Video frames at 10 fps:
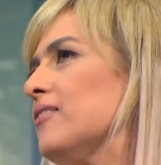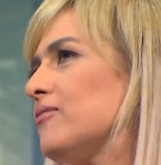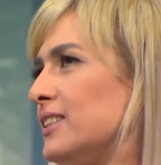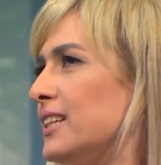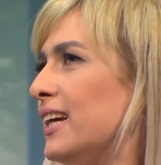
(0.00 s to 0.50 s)

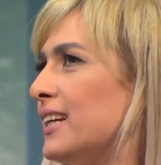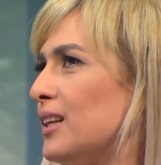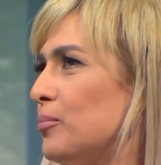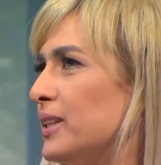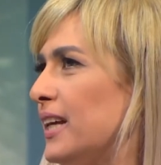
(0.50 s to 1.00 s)
فدي كانت
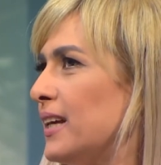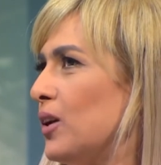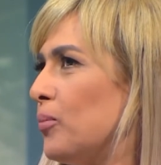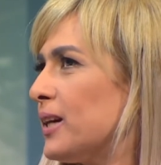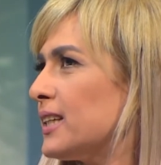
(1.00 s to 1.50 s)
البدايه
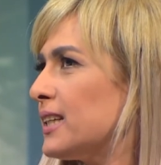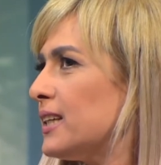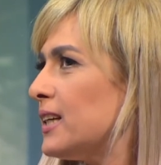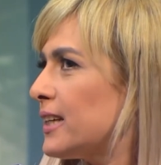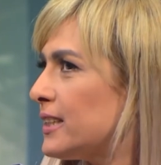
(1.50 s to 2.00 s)
وبعد
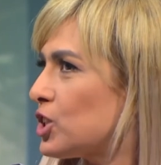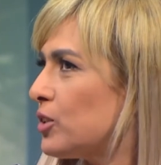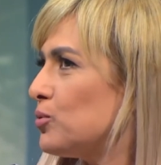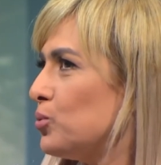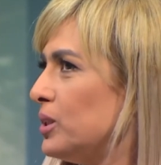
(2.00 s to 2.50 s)
كده
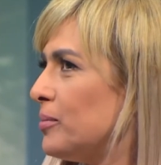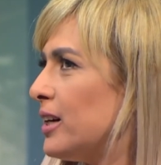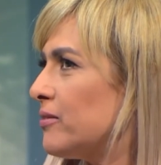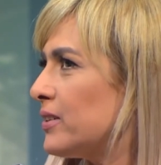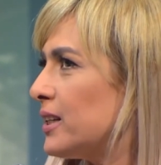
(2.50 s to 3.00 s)
اكتشفوني
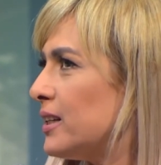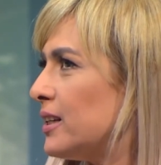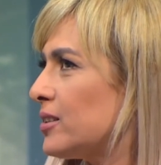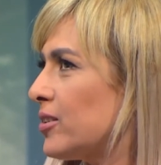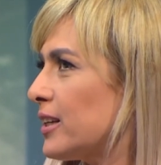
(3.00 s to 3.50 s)
بقى
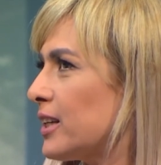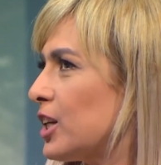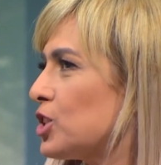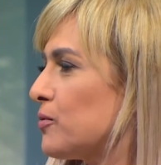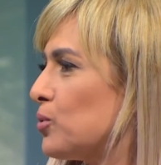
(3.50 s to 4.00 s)
في طارق
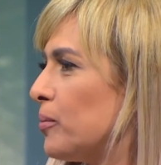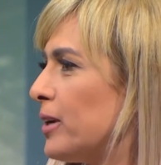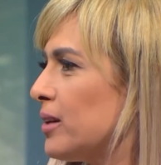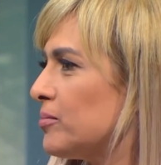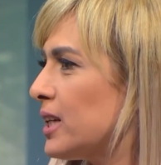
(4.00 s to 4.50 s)
الكاشف
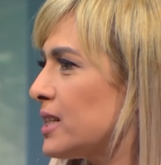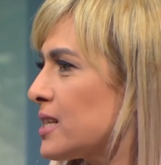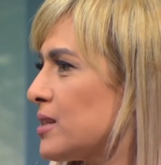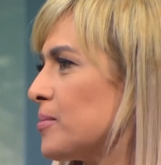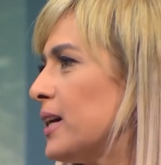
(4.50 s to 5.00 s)
وجمال عبد
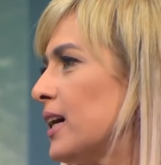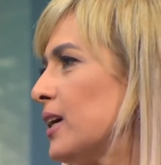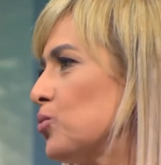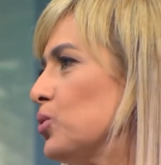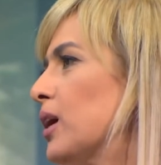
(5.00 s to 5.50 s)
العزيز بقى
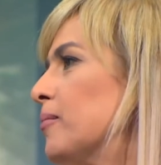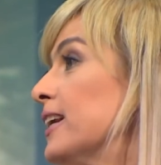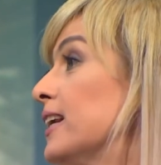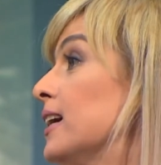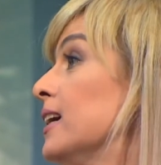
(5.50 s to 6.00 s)
خدوني
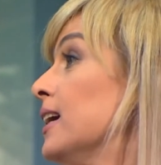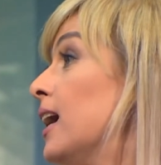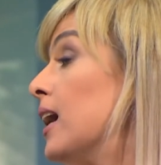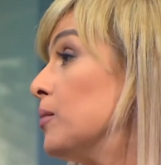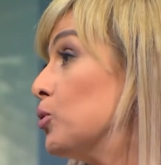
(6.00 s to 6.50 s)
عملنا
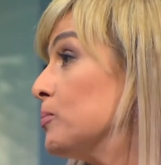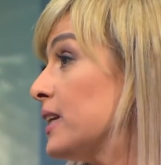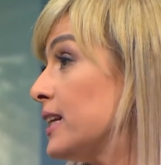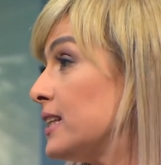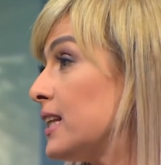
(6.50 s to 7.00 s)
البوم
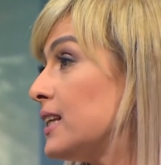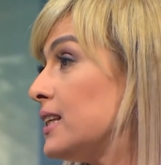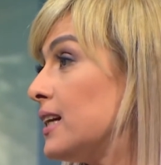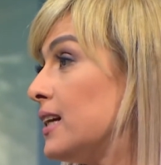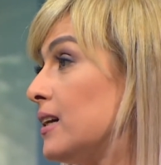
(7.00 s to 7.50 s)
تاني تاني ده